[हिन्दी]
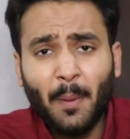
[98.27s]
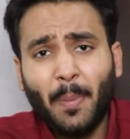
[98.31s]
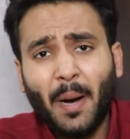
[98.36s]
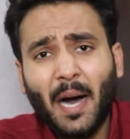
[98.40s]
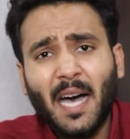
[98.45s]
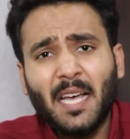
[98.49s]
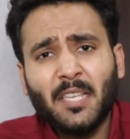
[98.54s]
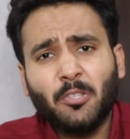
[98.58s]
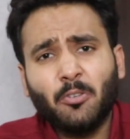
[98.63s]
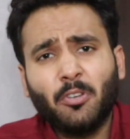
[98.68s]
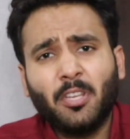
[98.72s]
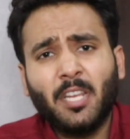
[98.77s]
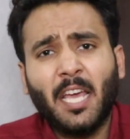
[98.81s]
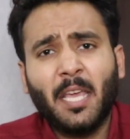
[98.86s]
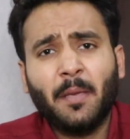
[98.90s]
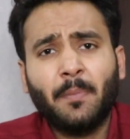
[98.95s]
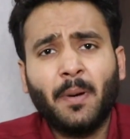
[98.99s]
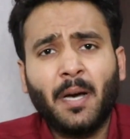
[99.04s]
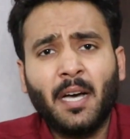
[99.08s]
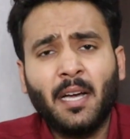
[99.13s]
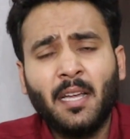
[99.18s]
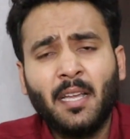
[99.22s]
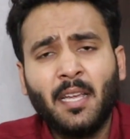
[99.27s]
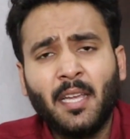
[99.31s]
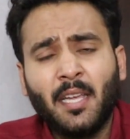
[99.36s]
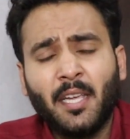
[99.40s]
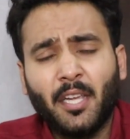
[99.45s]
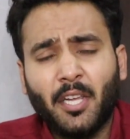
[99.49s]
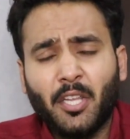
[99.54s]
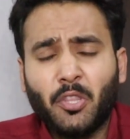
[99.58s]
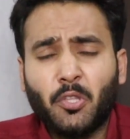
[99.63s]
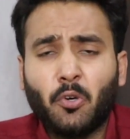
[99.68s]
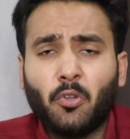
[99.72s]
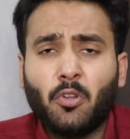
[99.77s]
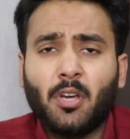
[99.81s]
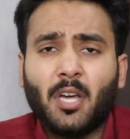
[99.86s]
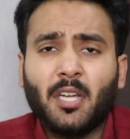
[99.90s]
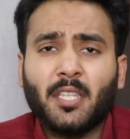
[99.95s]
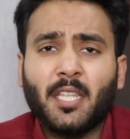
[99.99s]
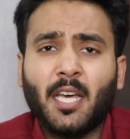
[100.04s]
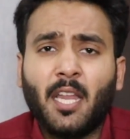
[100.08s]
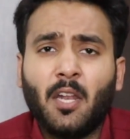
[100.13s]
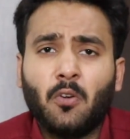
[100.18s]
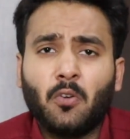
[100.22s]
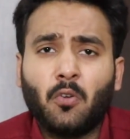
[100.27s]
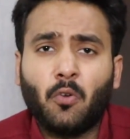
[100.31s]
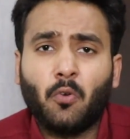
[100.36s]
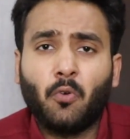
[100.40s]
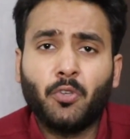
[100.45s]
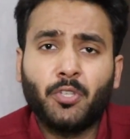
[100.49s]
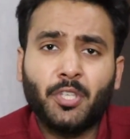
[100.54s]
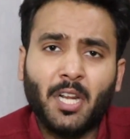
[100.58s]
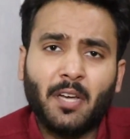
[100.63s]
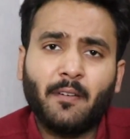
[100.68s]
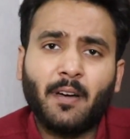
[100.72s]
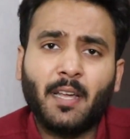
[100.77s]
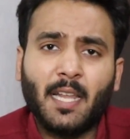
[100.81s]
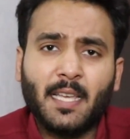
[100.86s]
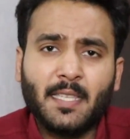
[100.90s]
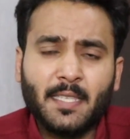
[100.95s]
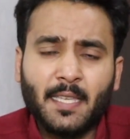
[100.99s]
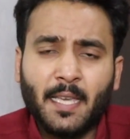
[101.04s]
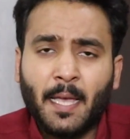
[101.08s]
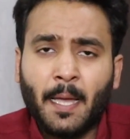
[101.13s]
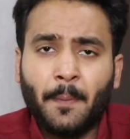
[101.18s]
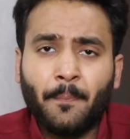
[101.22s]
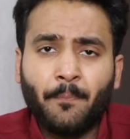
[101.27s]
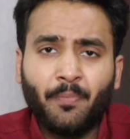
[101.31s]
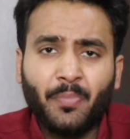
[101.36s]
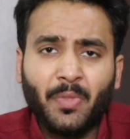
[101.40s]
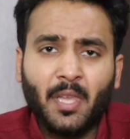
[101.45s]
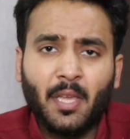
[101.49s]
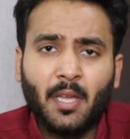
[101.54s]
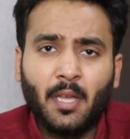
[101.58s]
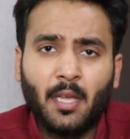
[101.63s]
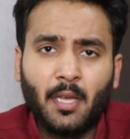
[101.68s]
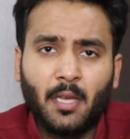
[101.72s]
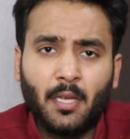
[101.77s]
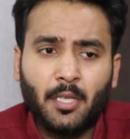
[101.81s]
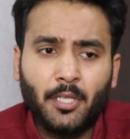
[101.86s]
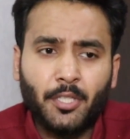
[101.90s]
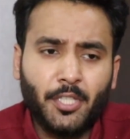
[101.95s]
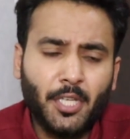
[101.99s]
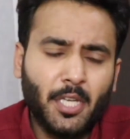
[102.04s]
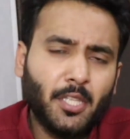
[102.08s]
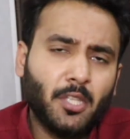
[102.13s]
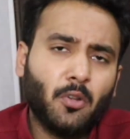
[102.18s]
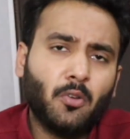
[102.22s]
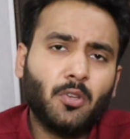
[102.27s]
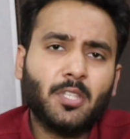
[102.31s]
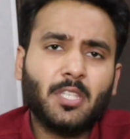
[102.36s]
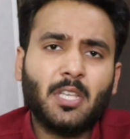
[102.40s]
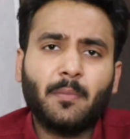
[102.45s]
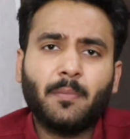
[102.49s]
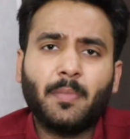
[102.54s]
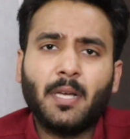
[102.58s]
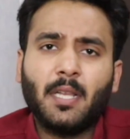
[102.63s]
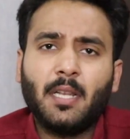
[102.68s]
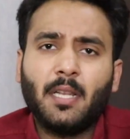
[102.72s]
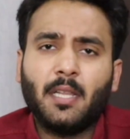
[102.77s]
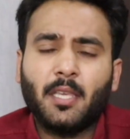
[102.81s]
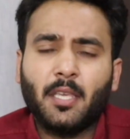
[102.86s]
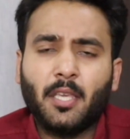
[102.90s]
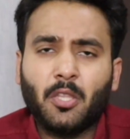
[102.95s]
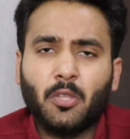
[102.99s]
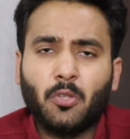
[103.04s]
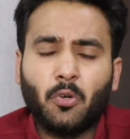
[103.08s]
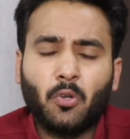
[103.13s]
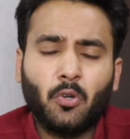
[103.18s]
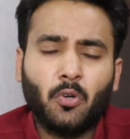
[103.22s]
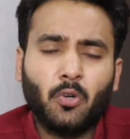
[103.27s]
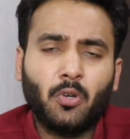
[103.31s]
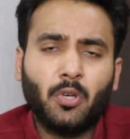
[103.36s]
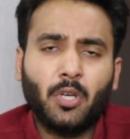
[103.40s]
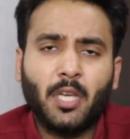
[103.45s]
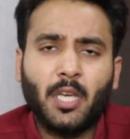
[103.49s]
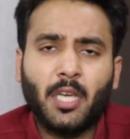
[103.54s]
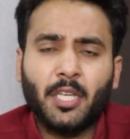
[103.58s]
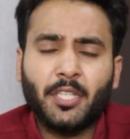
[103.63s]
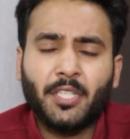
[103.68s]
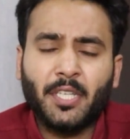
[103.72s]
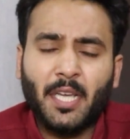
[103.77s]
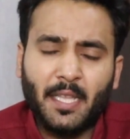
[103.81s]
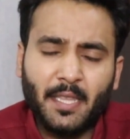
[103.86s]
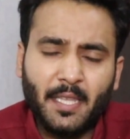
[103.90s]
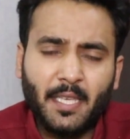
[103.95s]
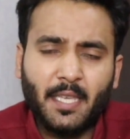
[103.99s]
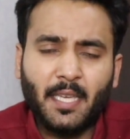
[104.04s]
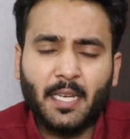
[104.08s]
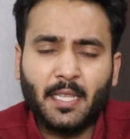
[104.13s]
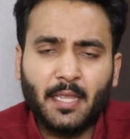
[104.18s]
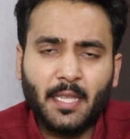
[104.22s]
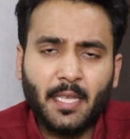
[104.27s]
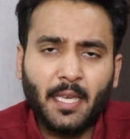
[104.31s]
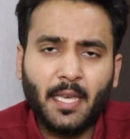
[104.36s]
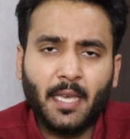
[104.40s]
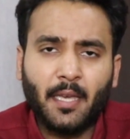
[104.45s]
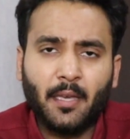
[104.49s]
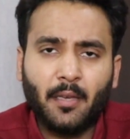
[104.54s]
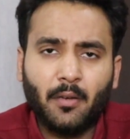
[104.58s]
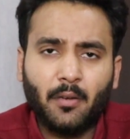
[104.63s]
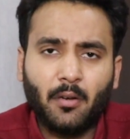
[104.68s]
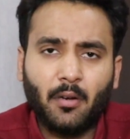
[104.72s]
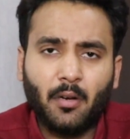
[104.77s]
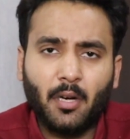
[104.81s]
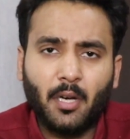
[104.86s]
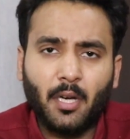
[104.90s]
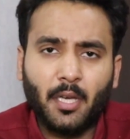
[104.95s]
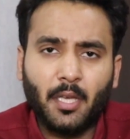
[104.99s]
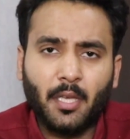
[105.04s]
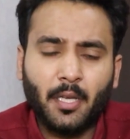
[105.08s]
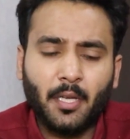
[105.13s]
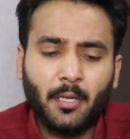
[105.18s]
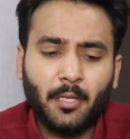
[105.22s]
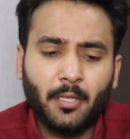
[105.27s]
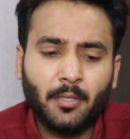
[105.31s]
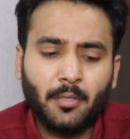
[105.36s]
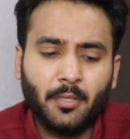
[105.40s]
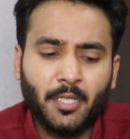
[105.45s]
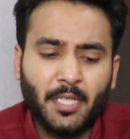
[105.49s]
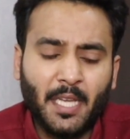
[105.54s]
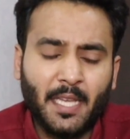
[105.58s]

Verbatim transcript: अब्बास और लाइबा इन दोनों का ताल्लुक गुजरावाला से है चंद रोज़ कबल ये दोनों शादी करते हैं और